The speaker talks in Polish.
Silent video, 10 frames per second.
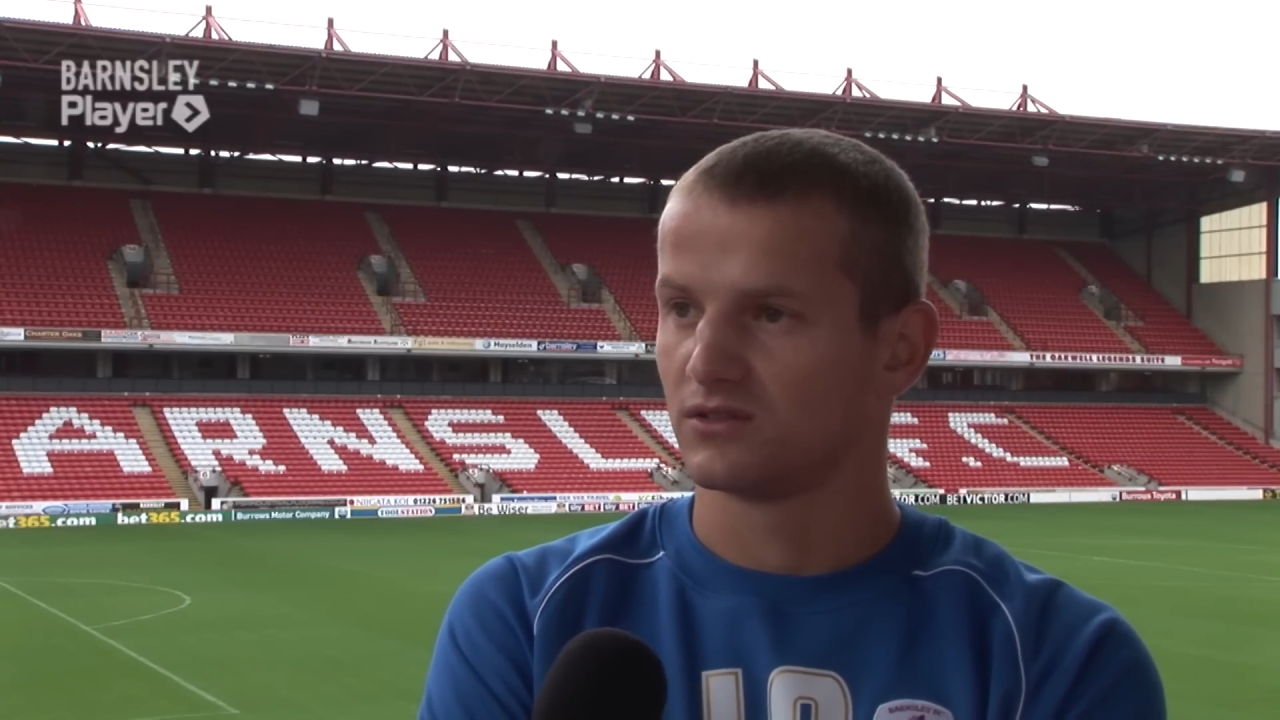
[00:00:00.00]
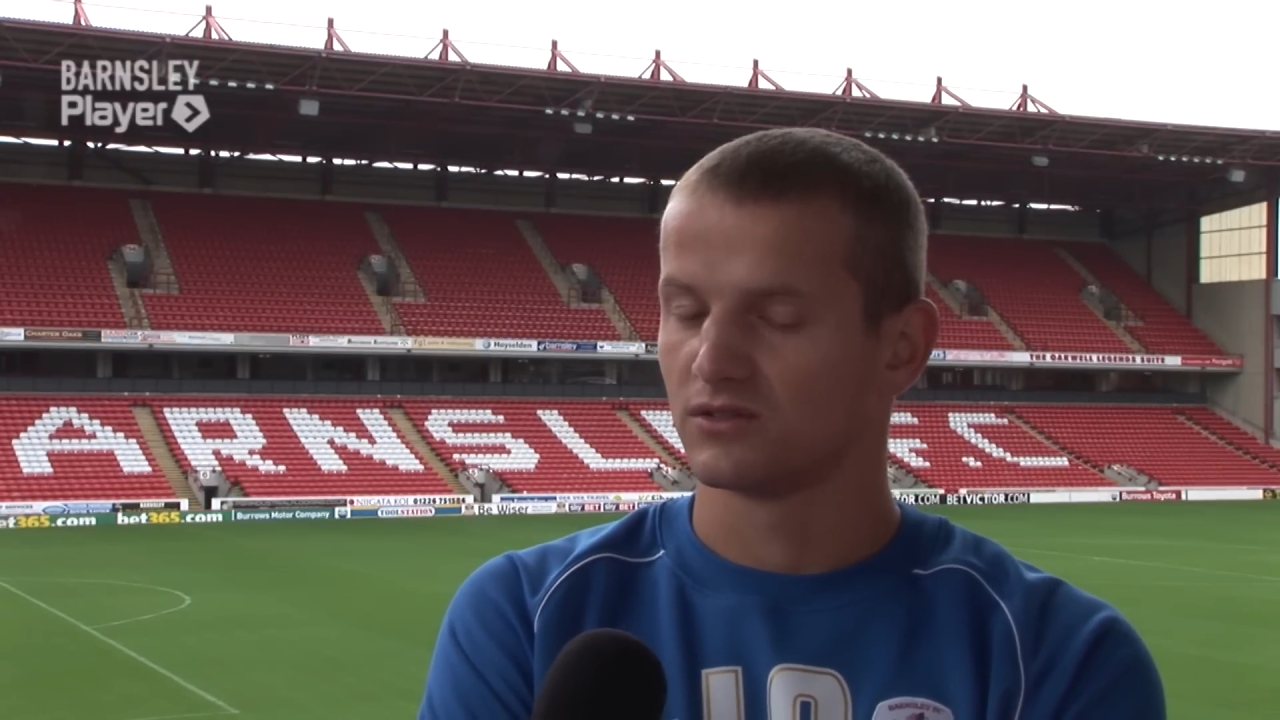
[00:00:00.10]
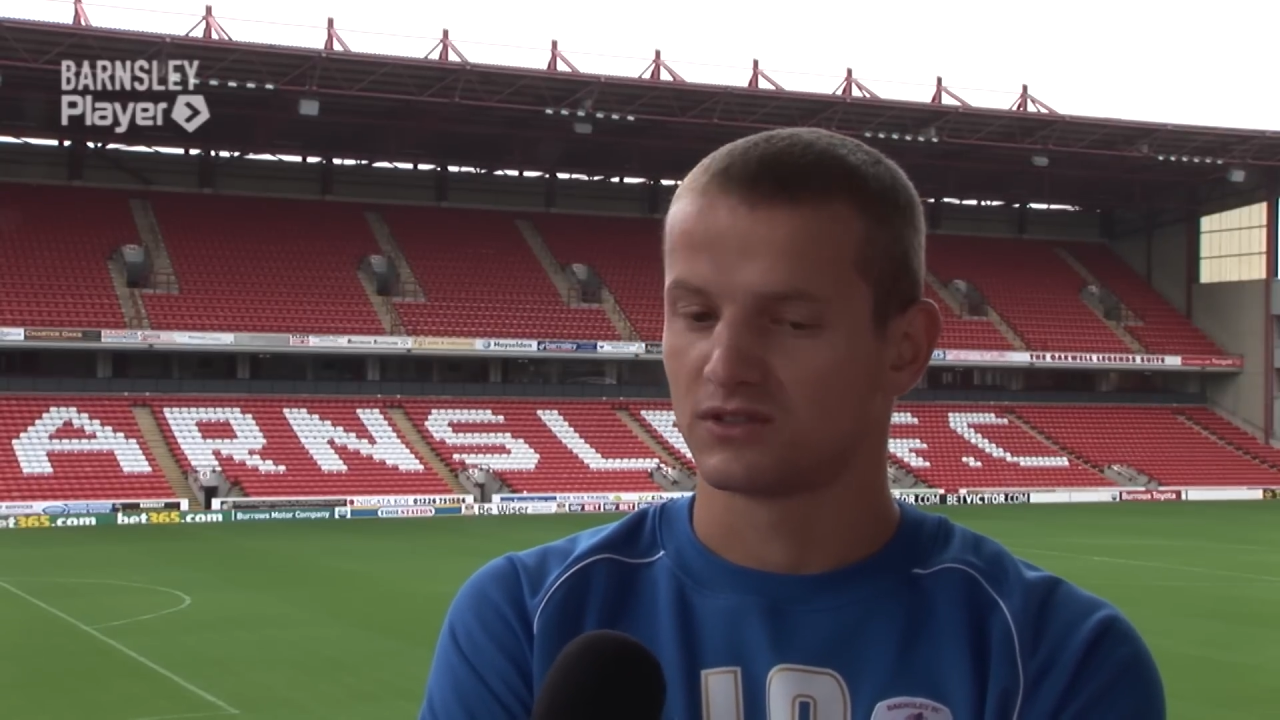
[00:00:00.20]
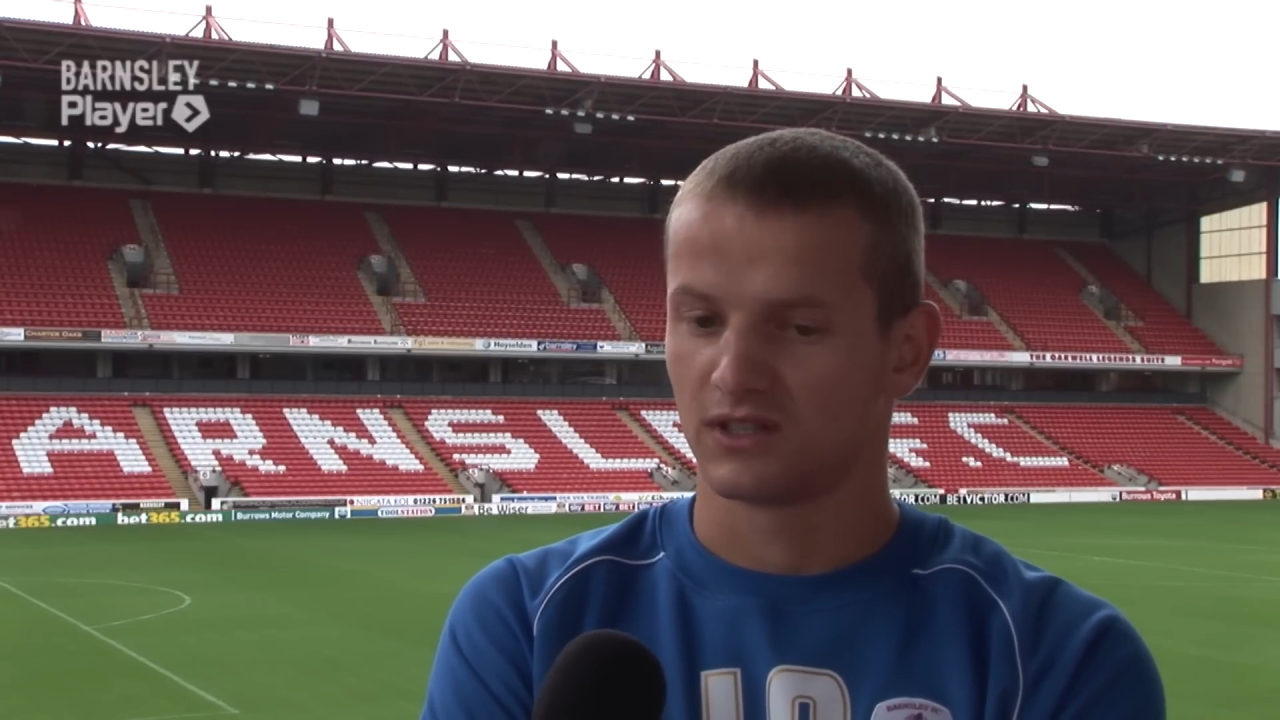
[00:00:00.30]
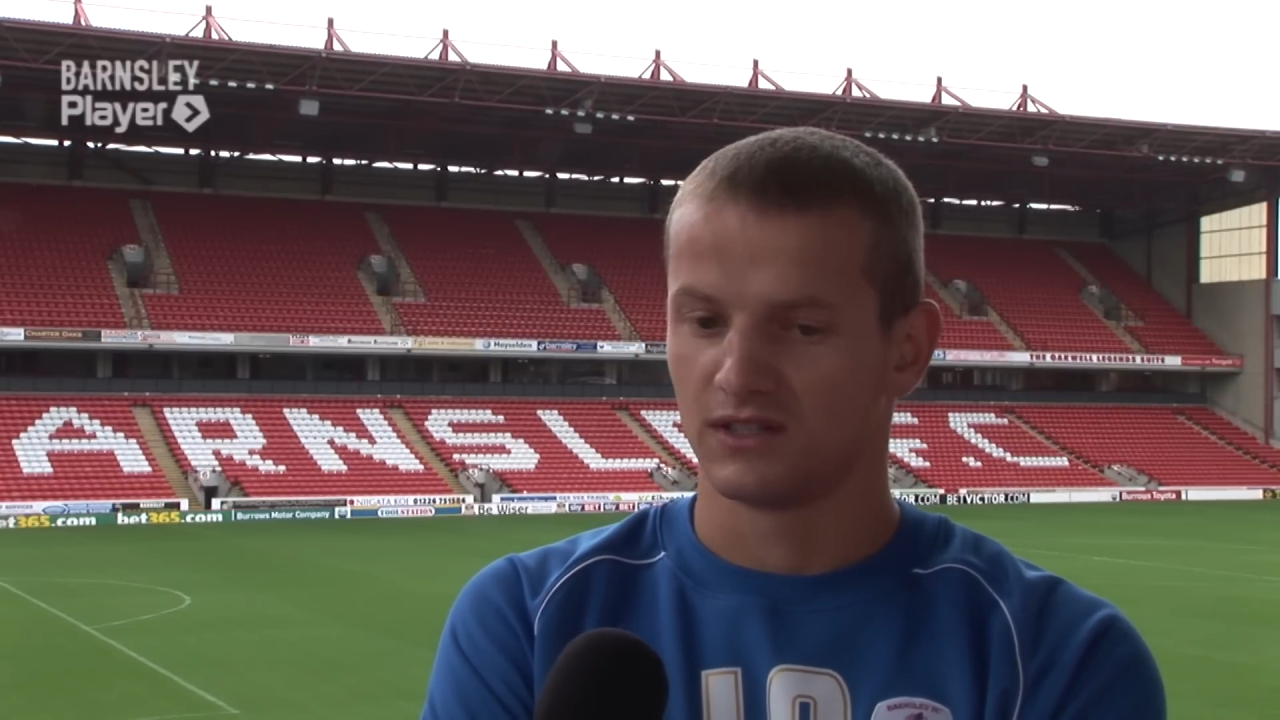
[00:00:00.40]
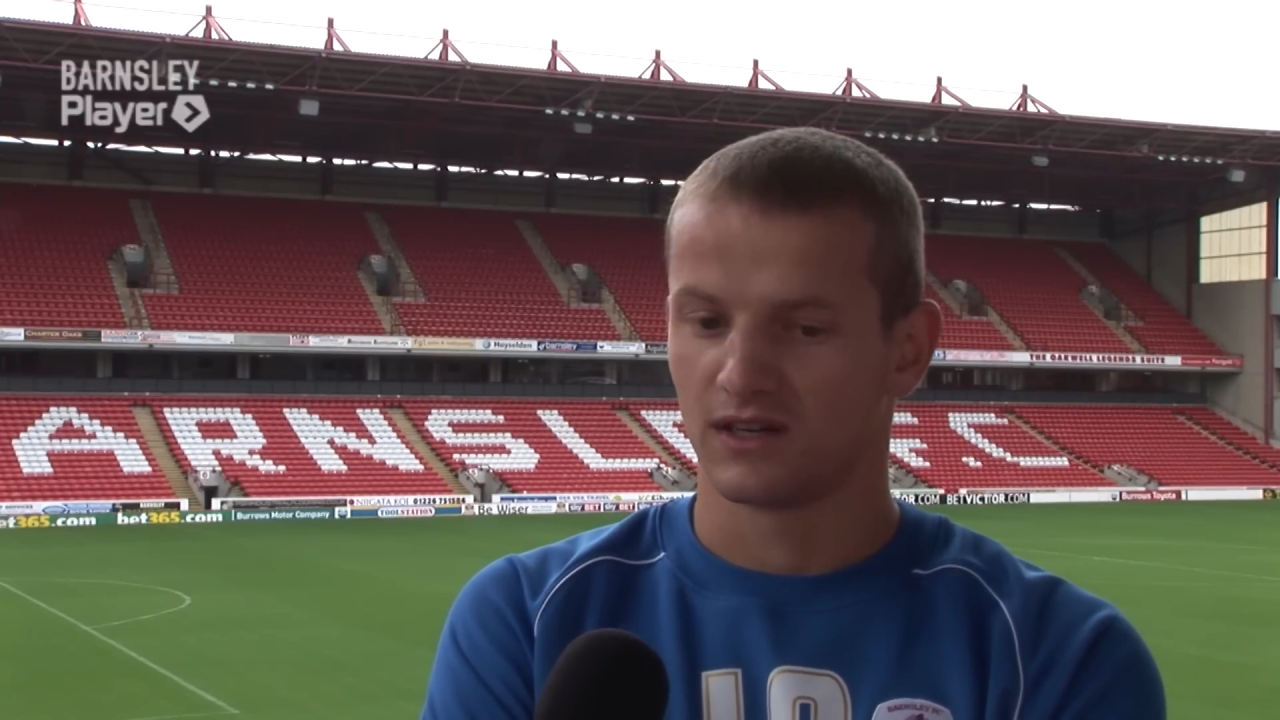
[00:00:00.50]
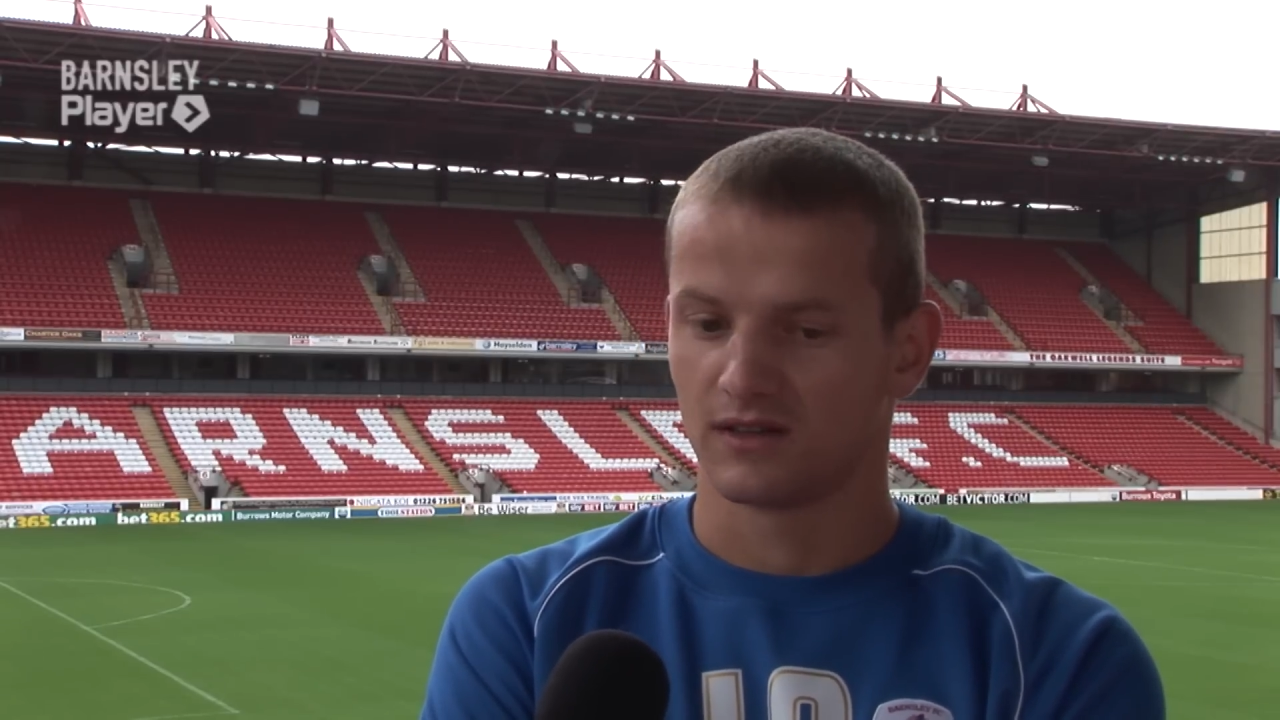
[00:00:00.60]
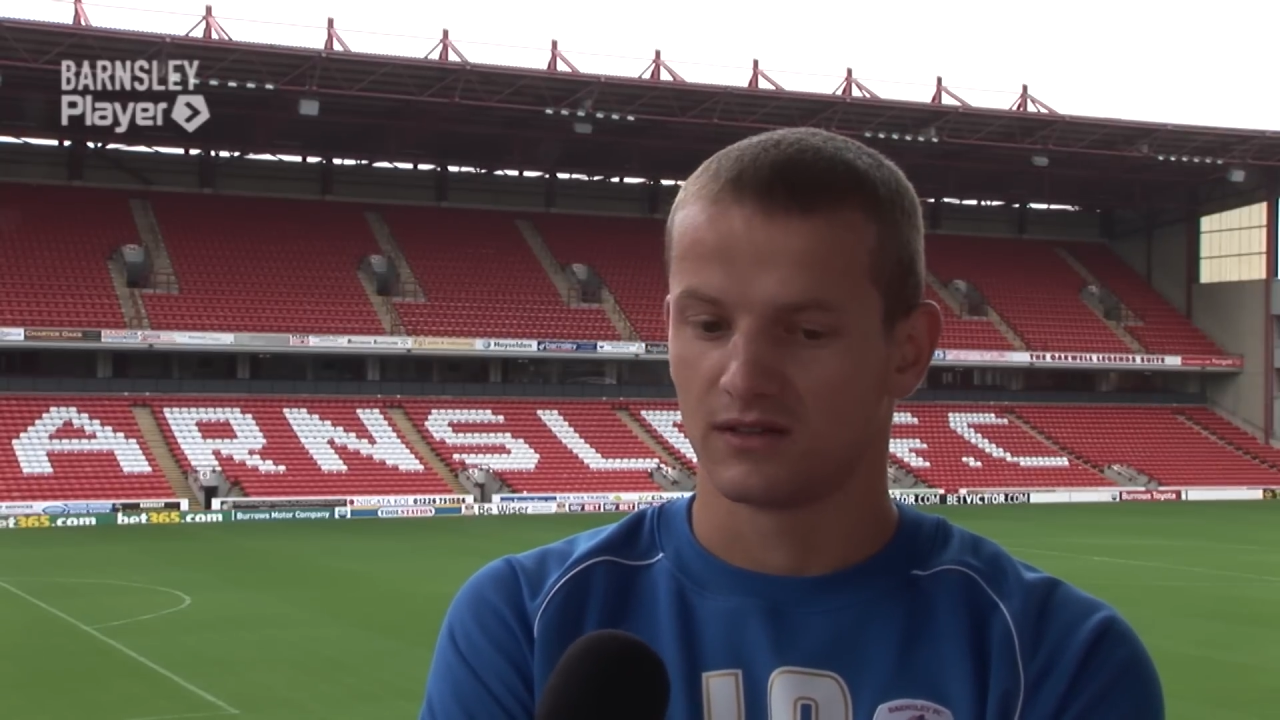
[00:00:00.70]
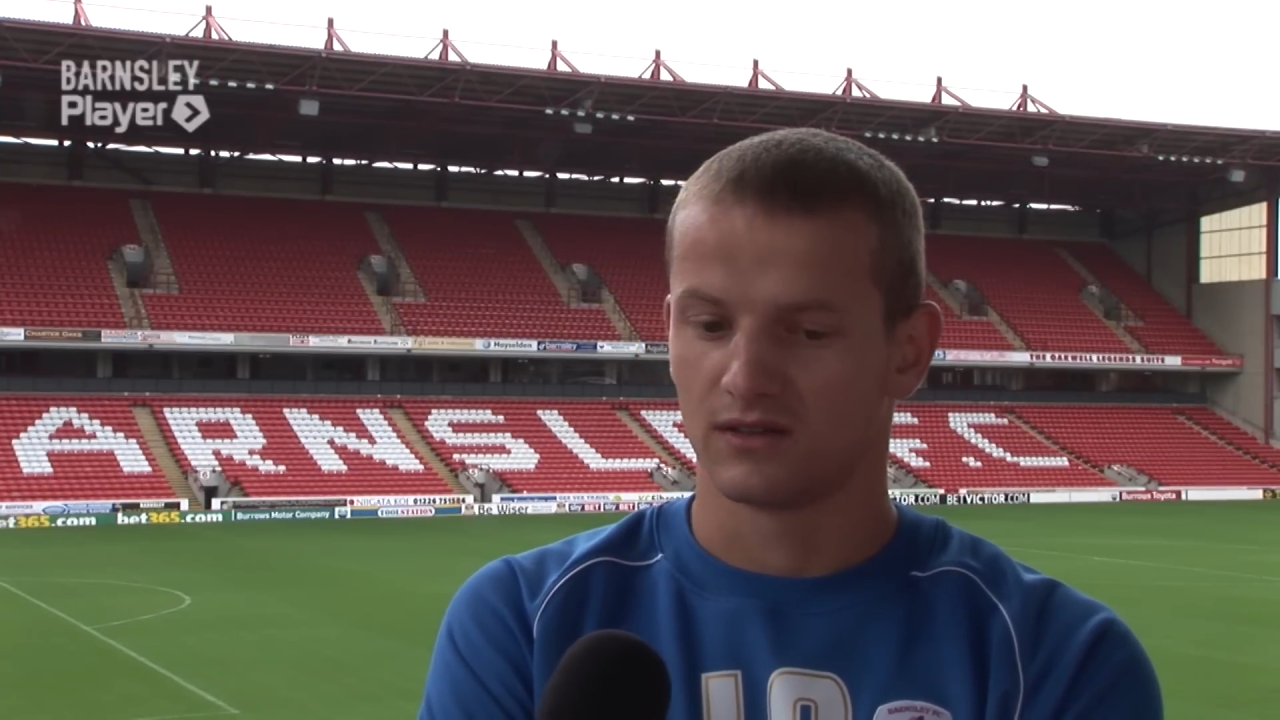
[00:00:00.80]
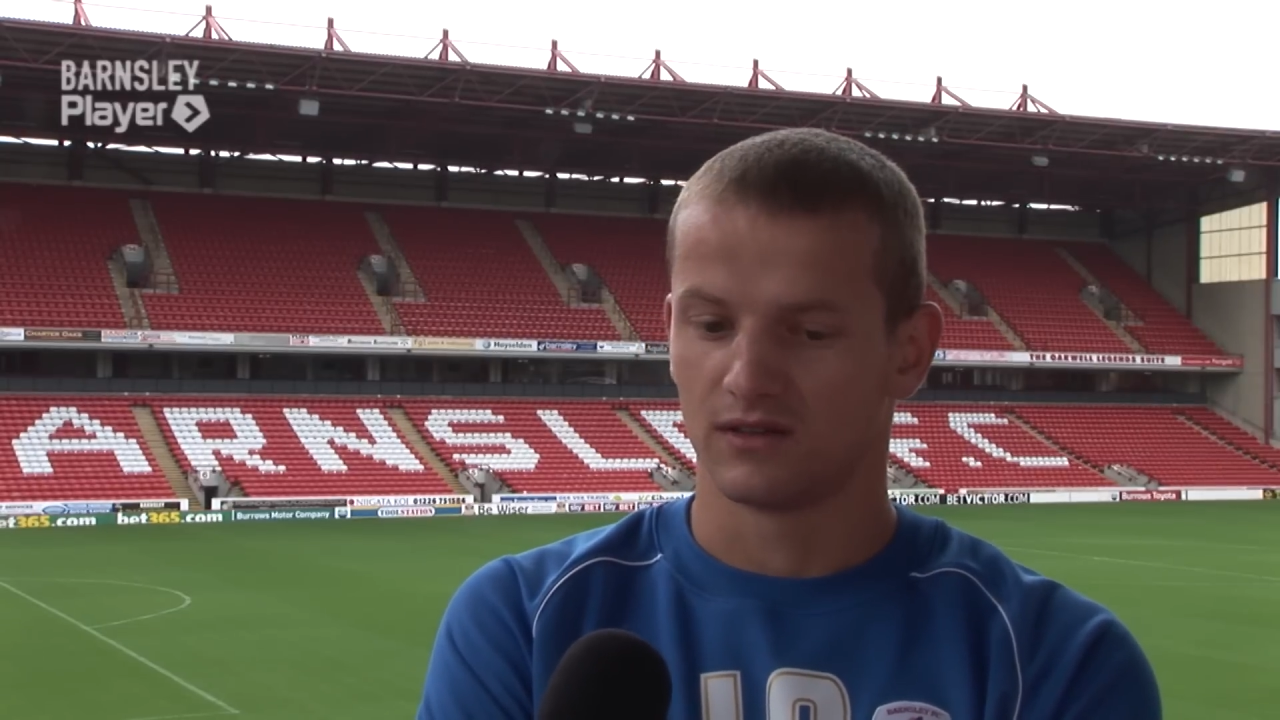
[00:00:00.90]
do strzelenia